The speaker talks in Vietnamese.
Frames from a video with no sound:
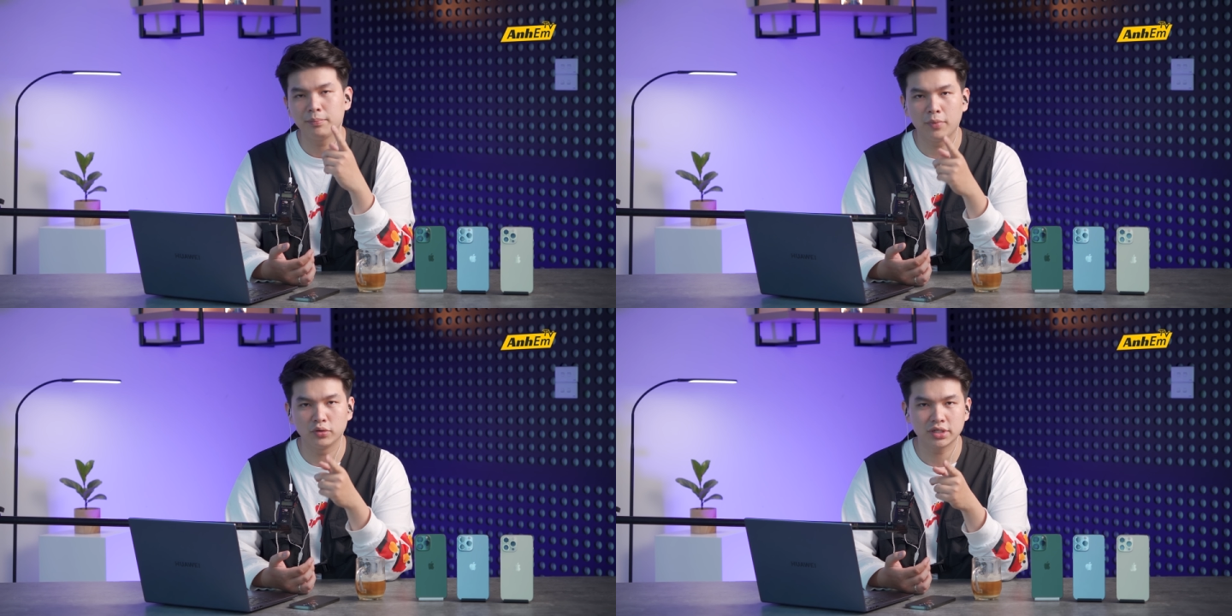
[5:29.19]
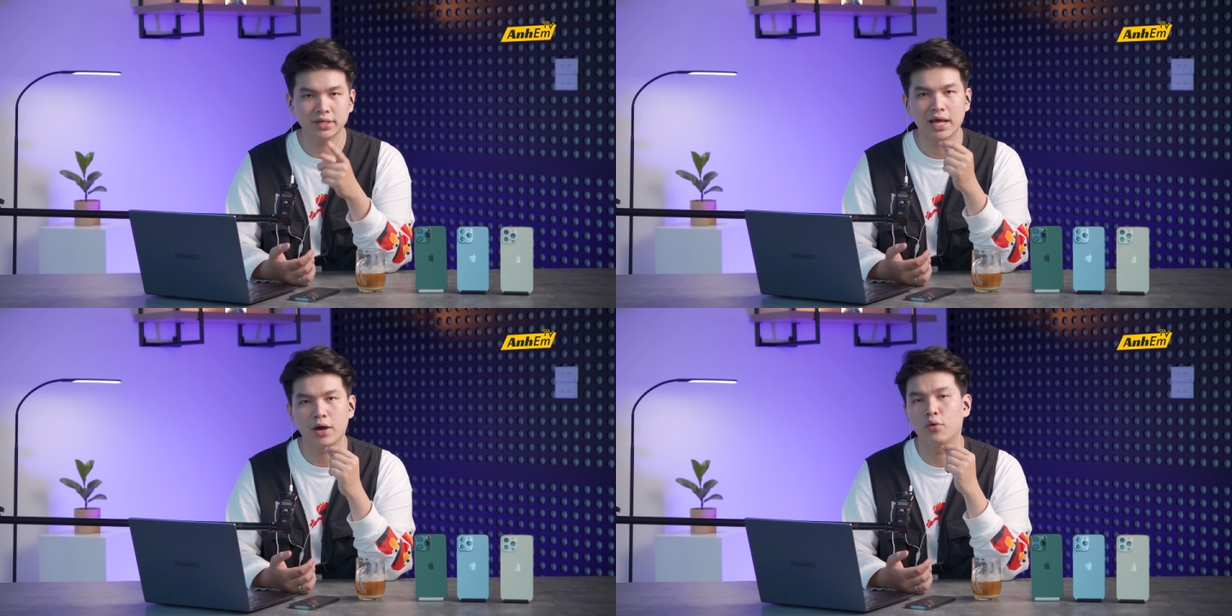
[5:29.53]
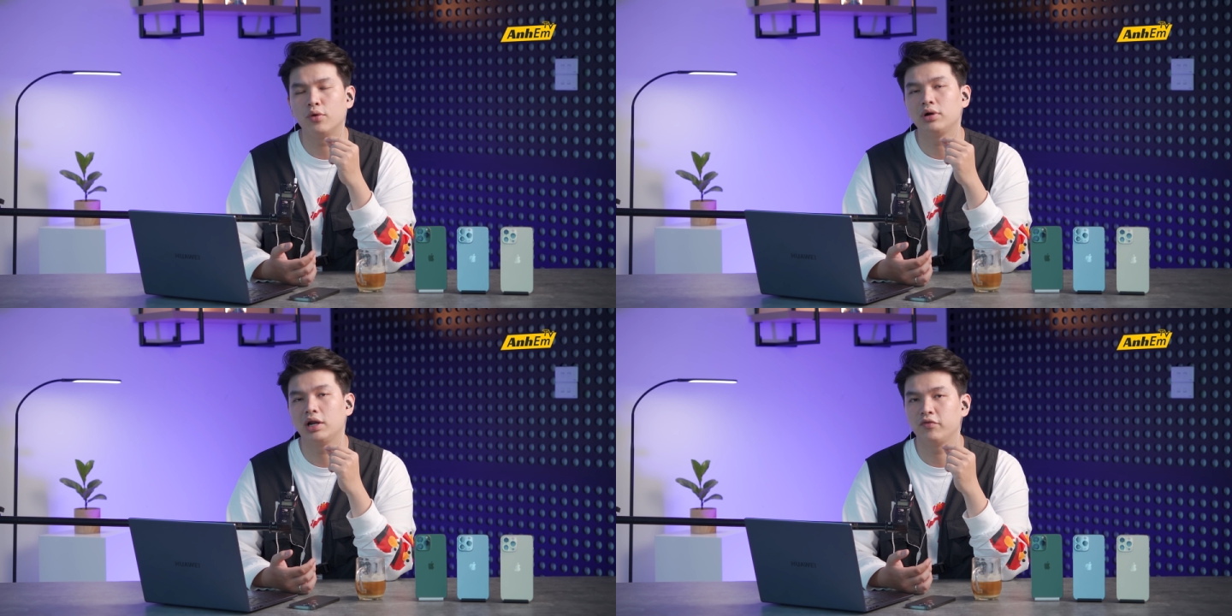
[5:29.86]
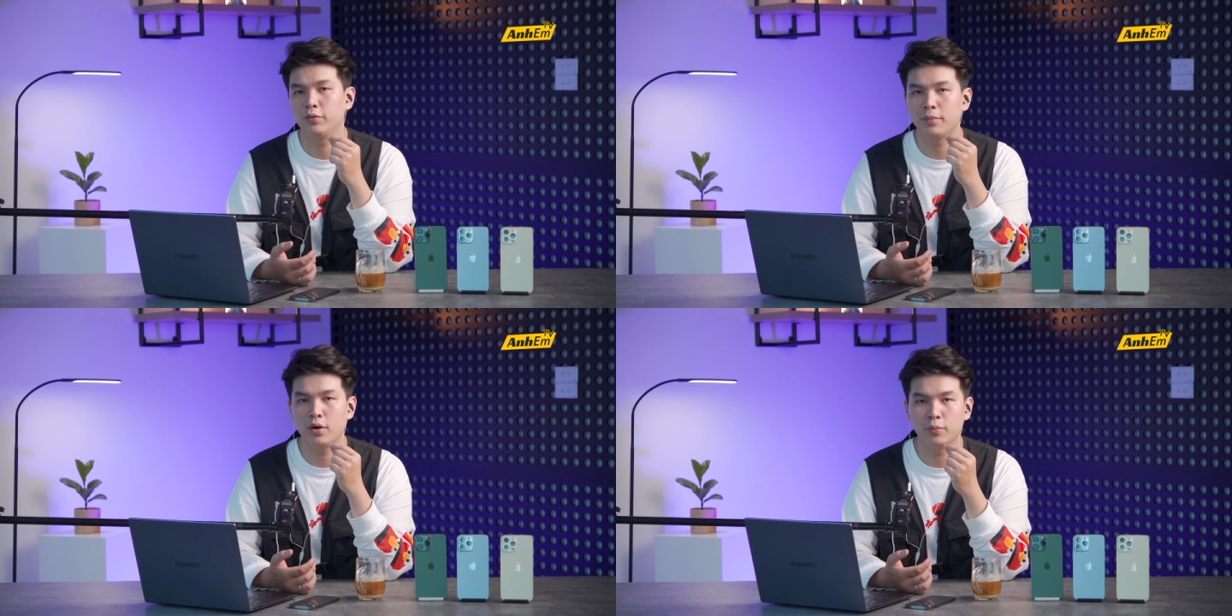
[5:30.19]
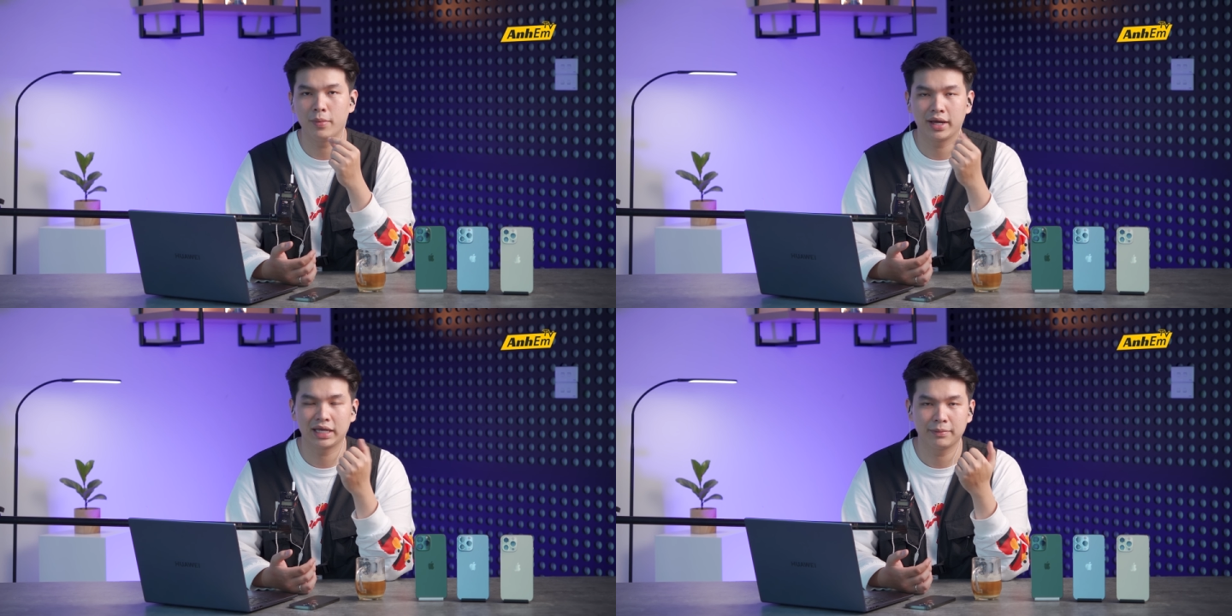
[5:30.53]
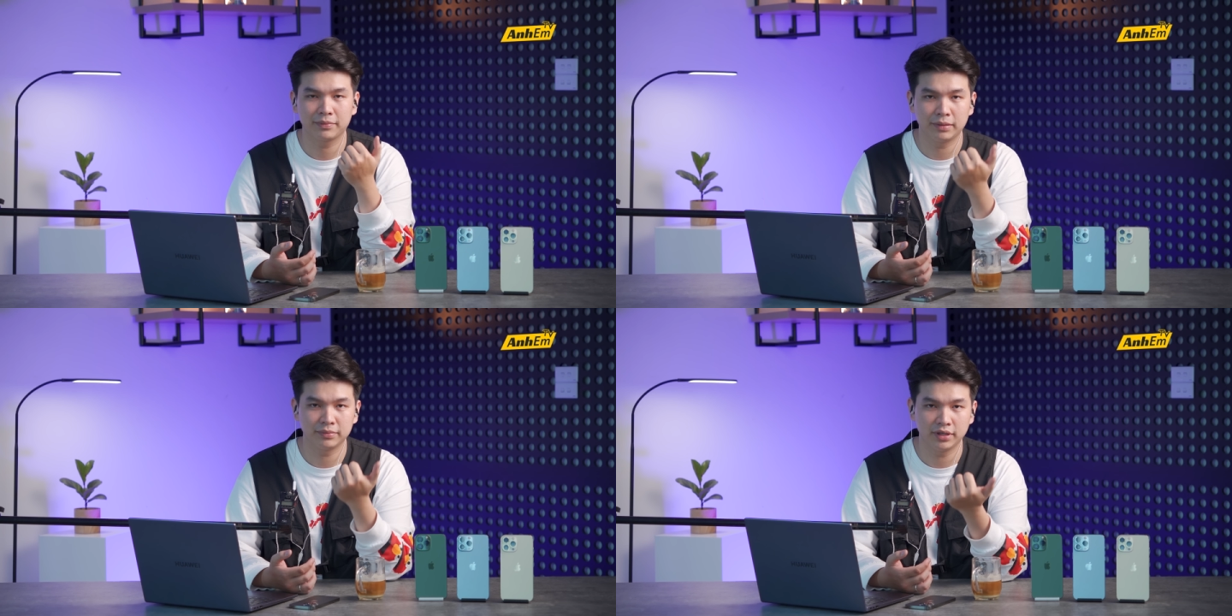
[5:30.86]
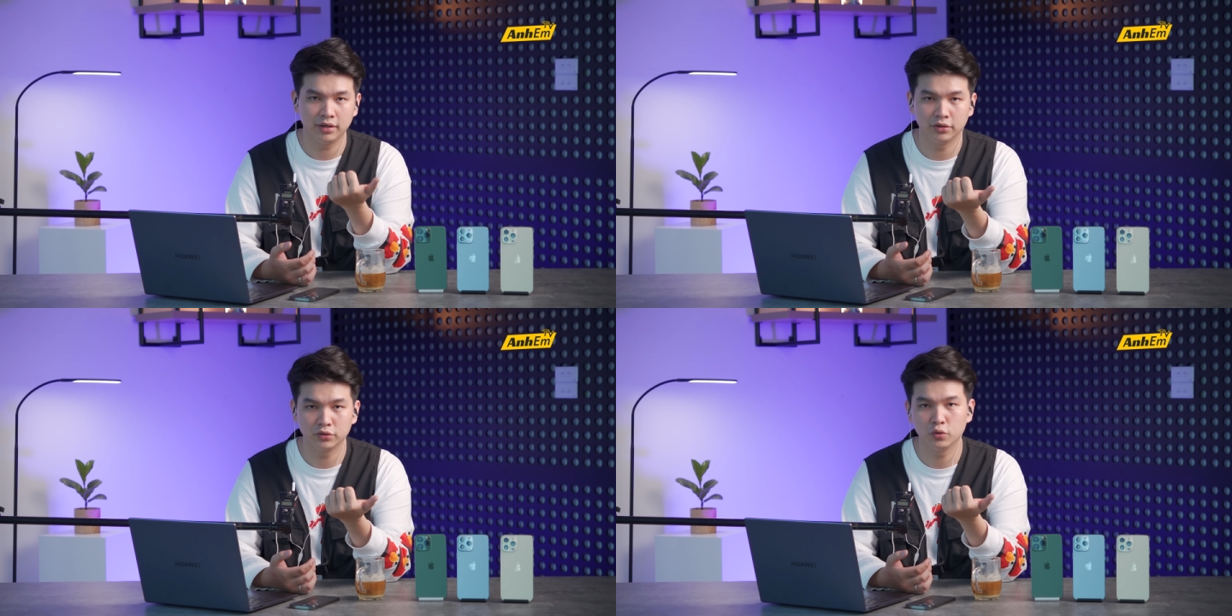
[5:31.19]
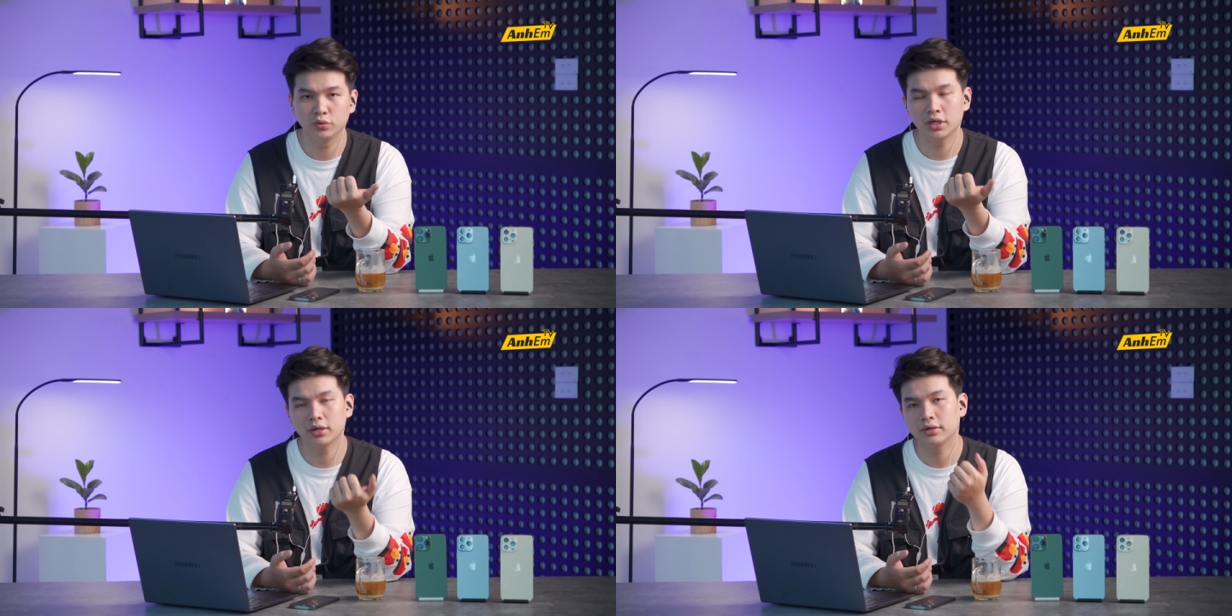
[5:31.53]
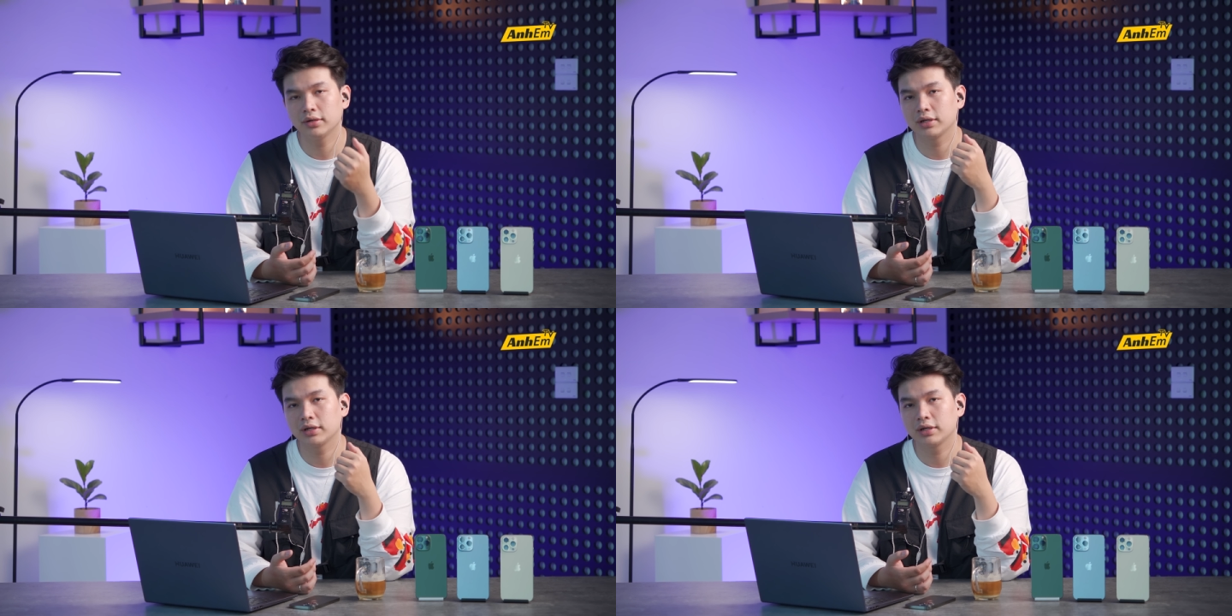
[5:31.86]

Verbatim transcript: màu sắc nào là phối màu mà anh em cảm thấy hứng thú nhất